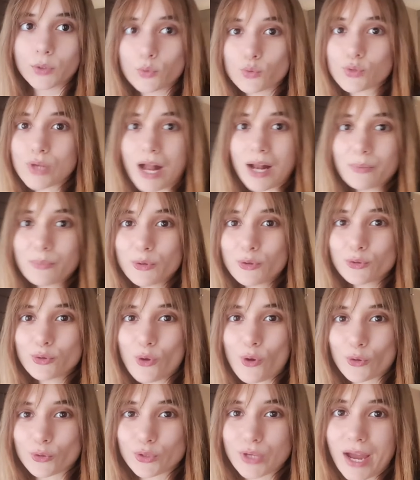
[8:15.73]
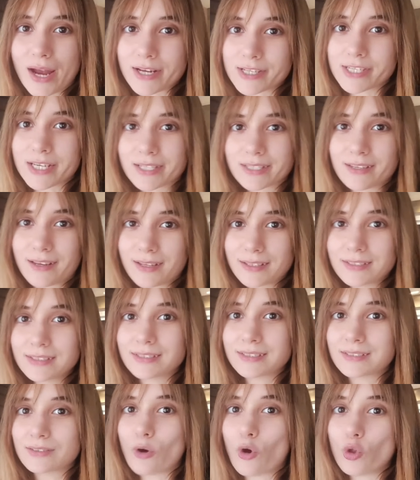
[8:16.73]
Güzel bir gün oldu gerçekten.
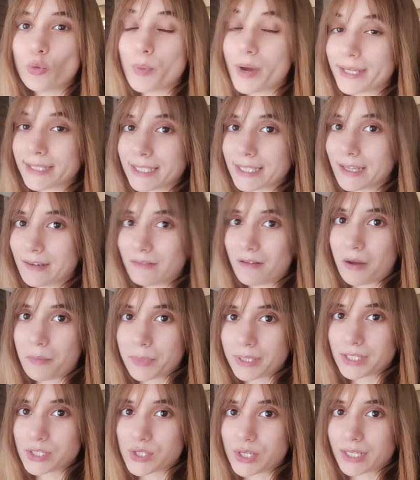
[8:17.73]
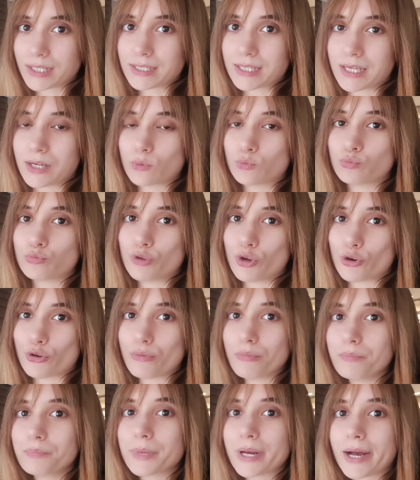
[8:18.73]
Olmayı da devam edecek diye
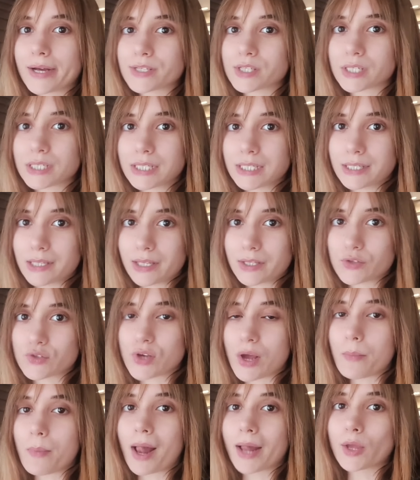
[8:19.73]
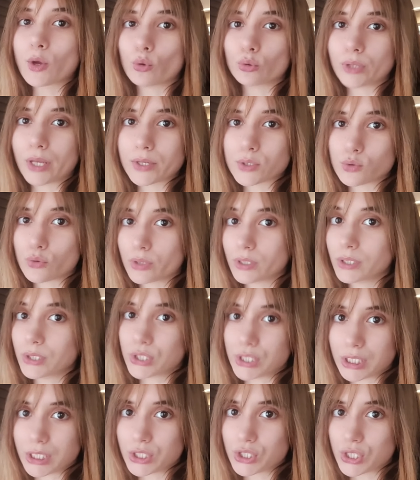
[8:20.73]
umuyorum. Birazcık dinleneceğim. Belki ondan sonra
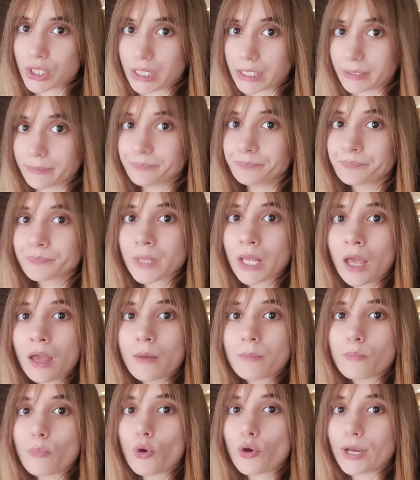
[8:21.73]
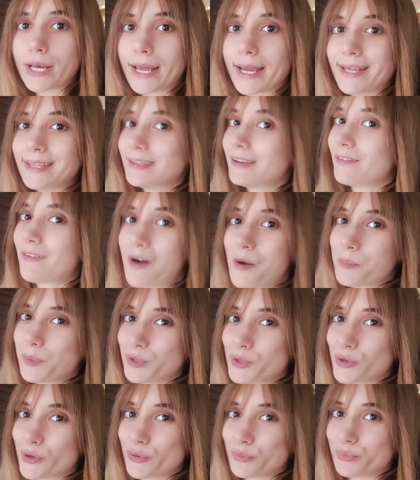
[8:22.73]
dışarı çıkarım. Böyle devam
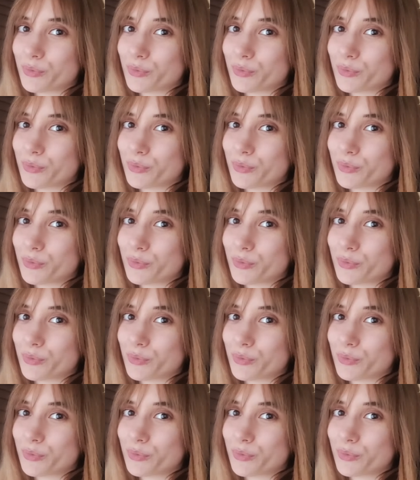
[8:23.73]
ediyorum